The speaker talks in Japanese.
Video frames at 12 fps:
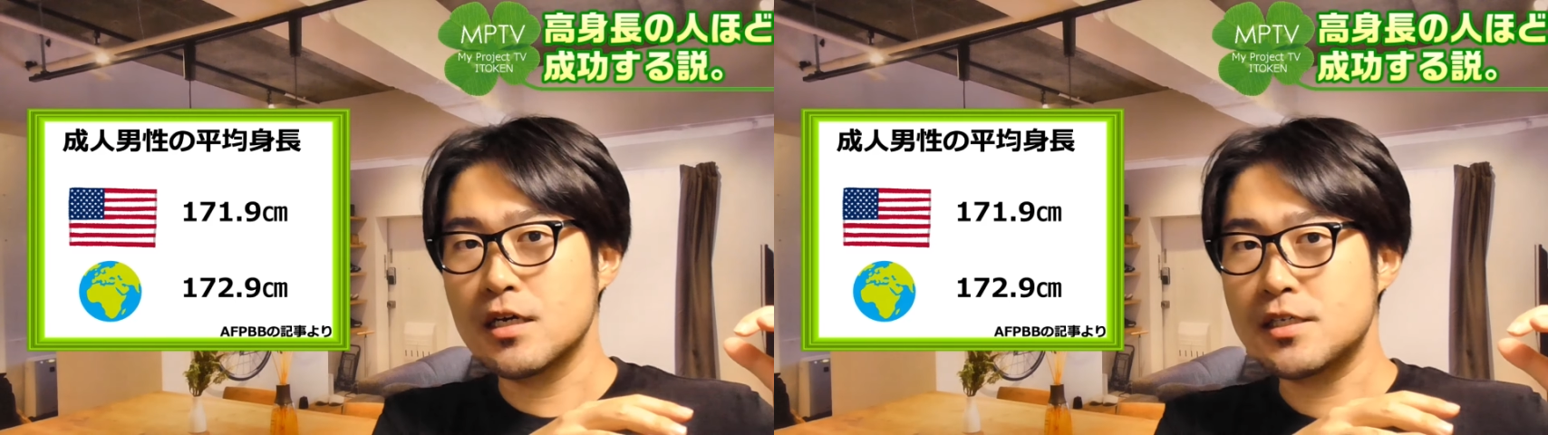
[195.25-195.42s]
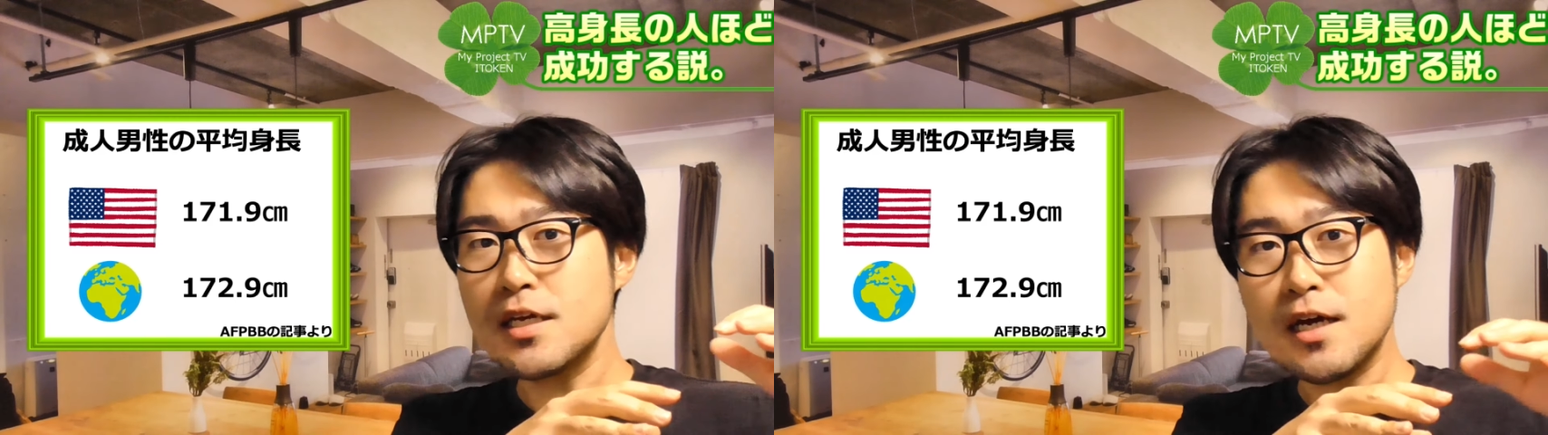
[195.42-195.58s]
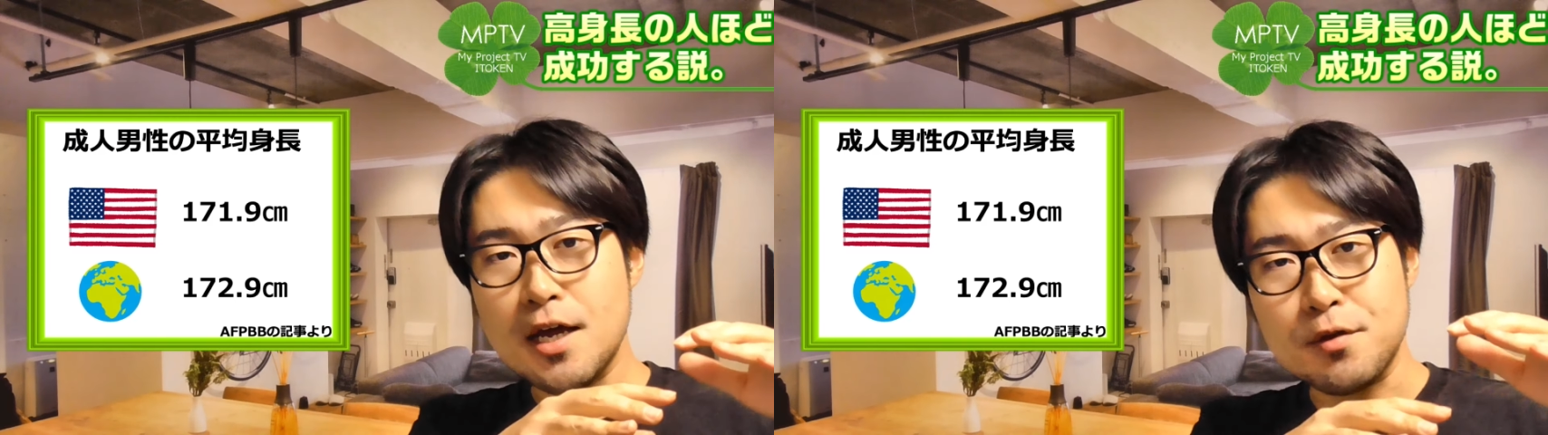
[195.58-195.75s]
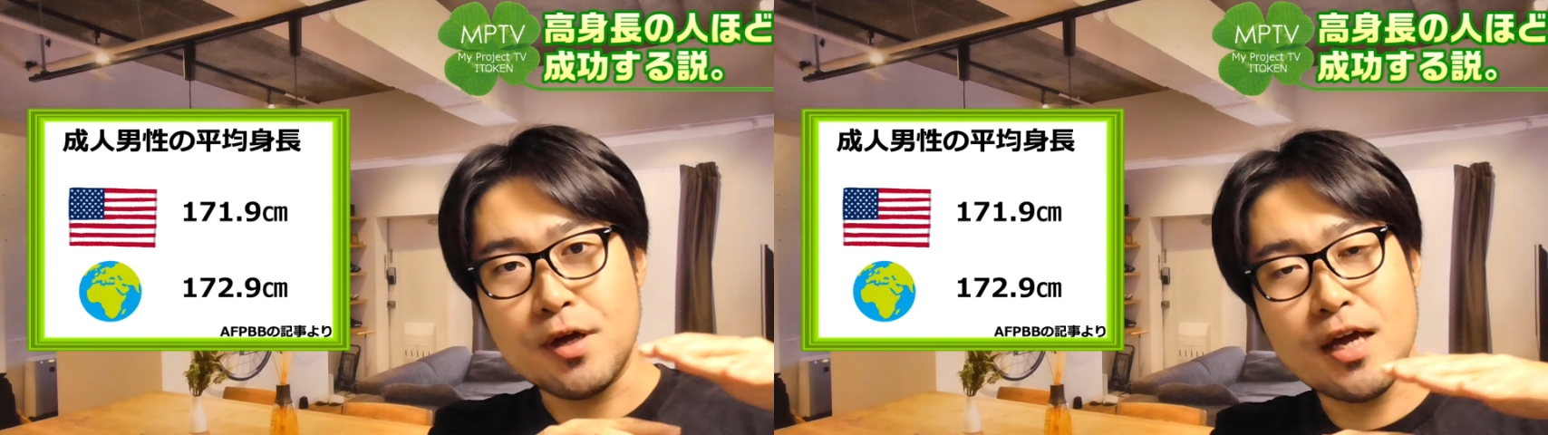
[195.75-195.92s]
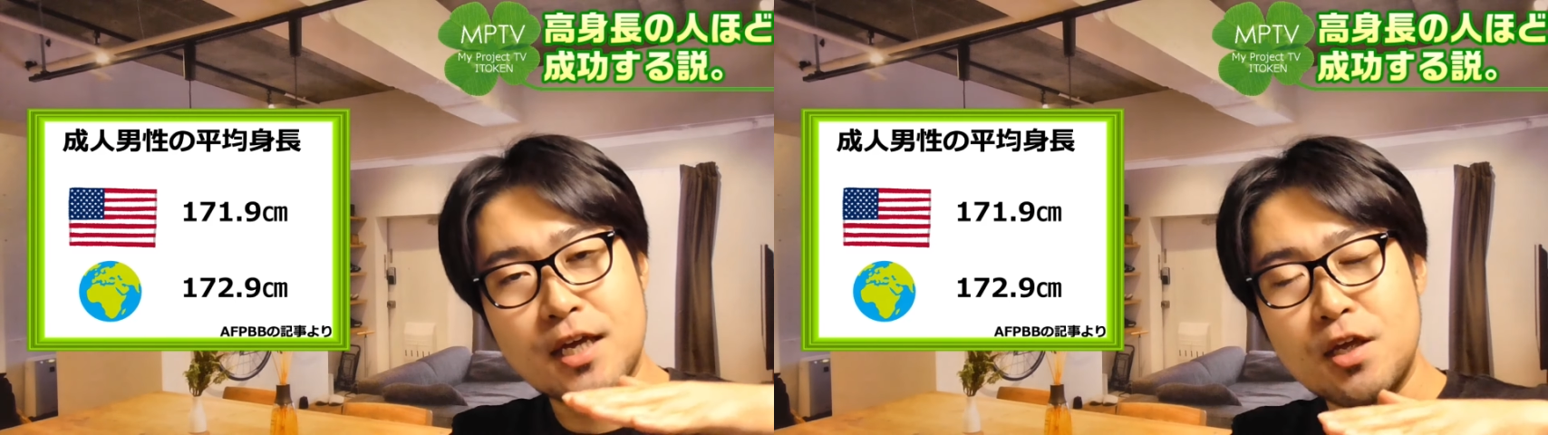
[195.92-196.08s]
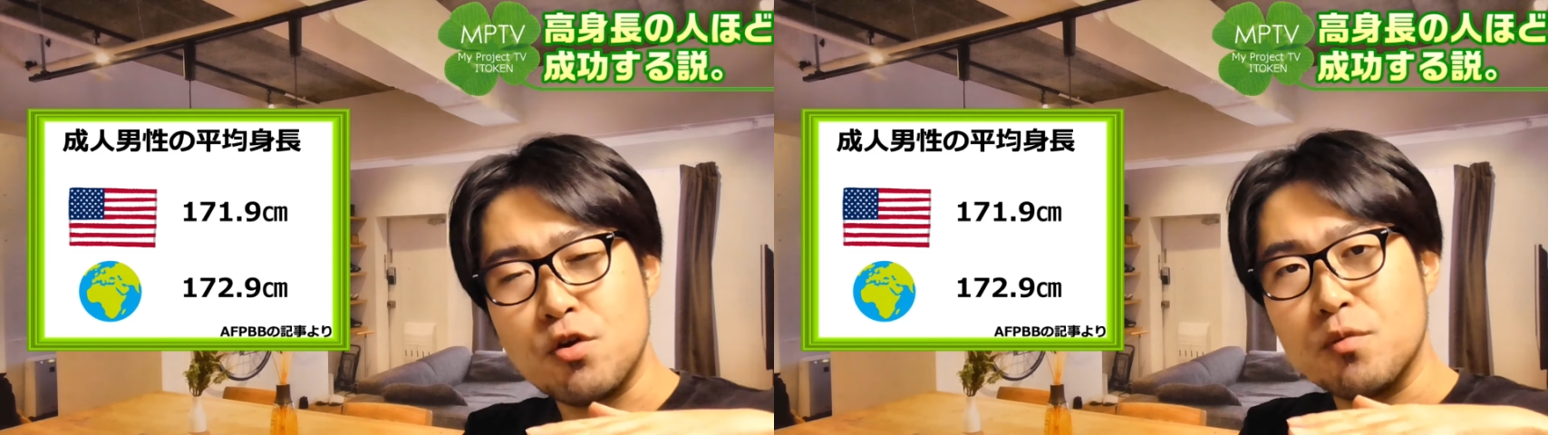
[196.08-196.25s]
世界の
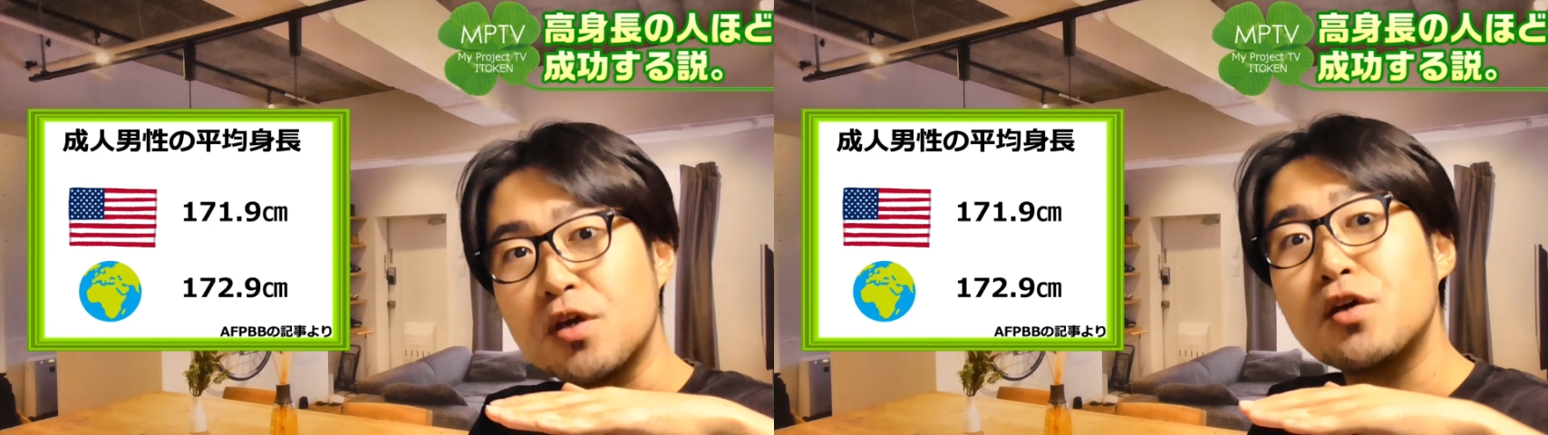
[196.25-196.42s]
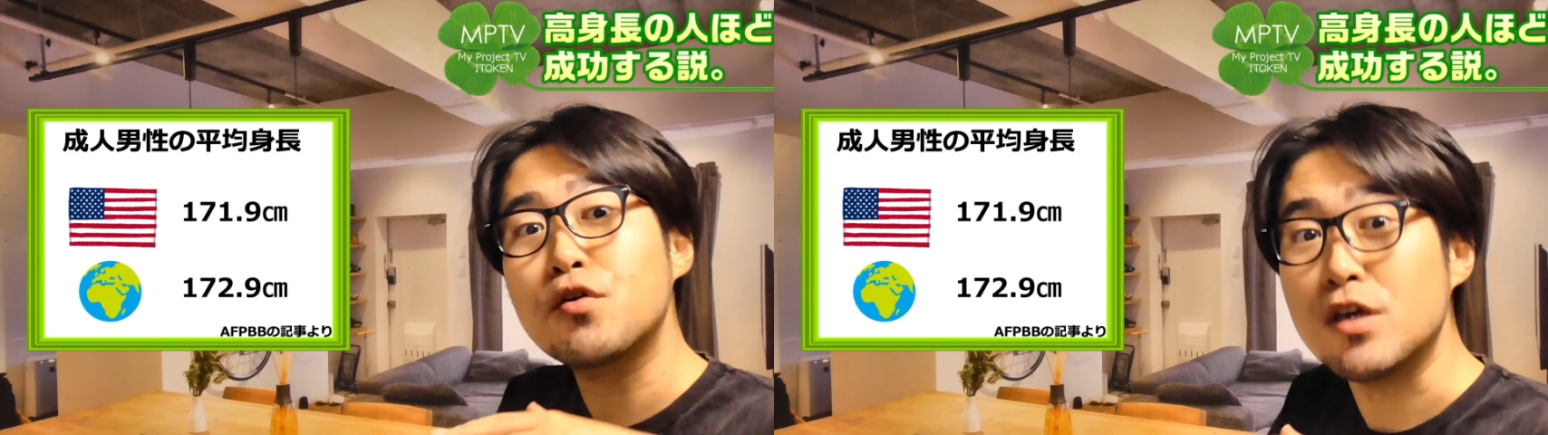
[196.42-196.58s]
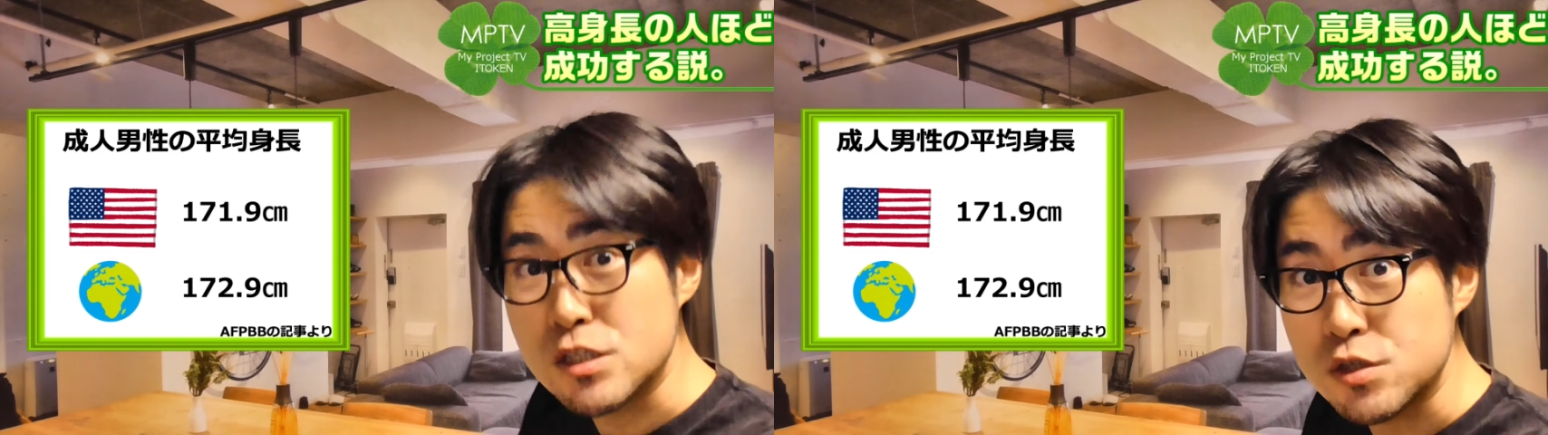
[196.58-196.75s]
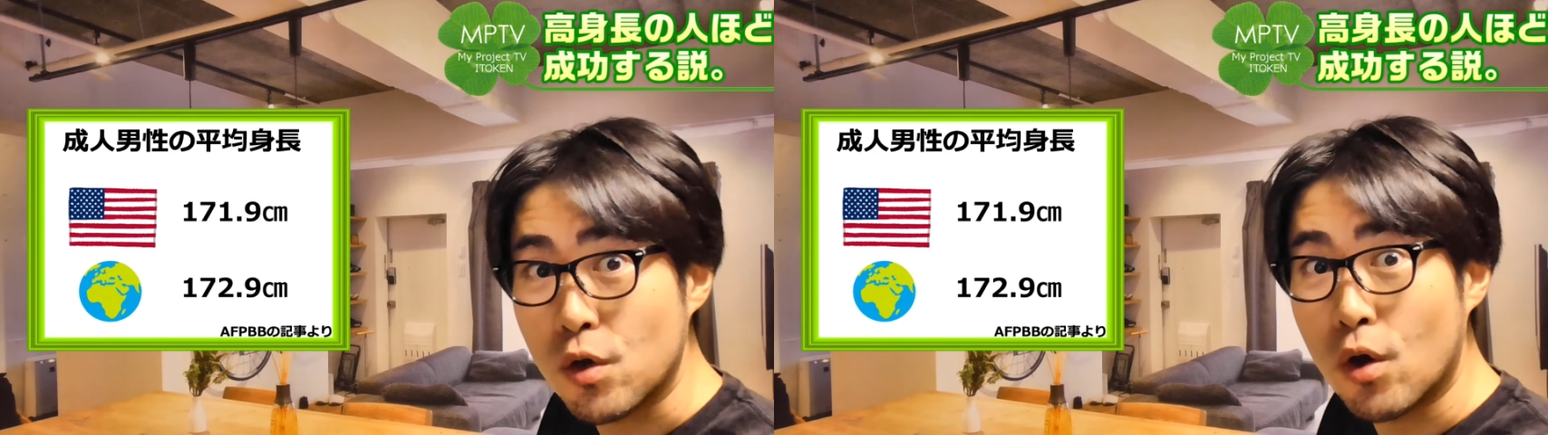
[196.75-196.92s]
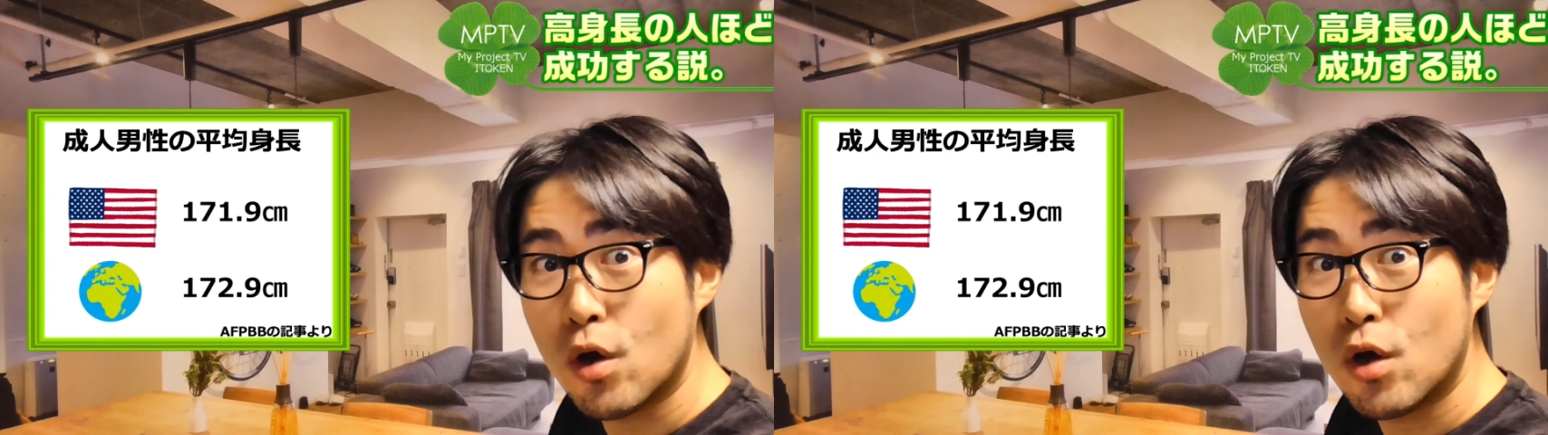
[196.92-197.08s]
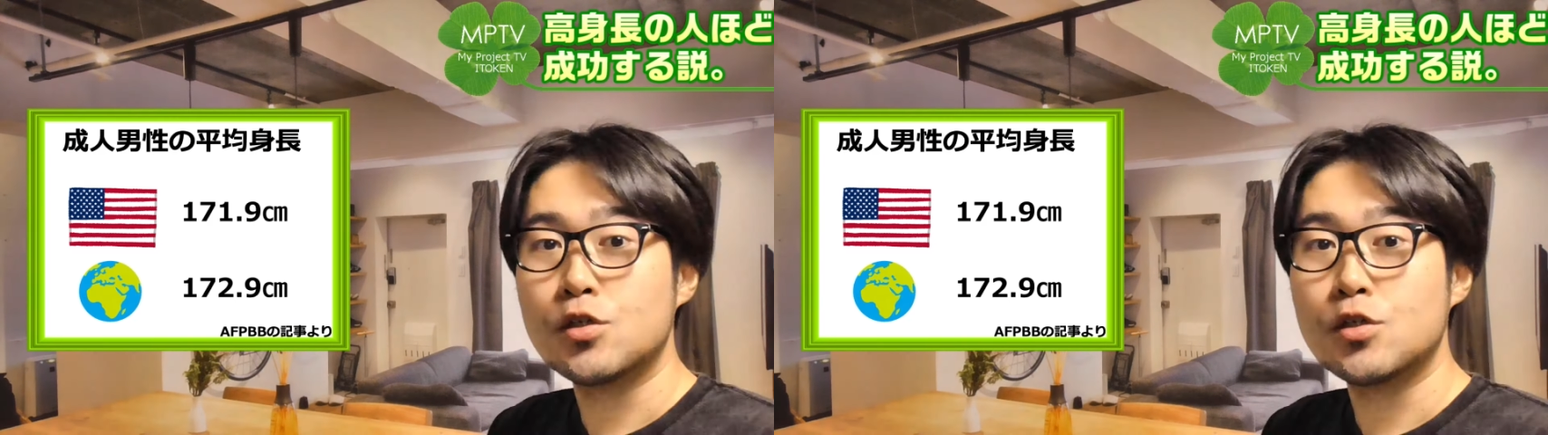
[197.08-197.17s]
平均よりも低いんですよ。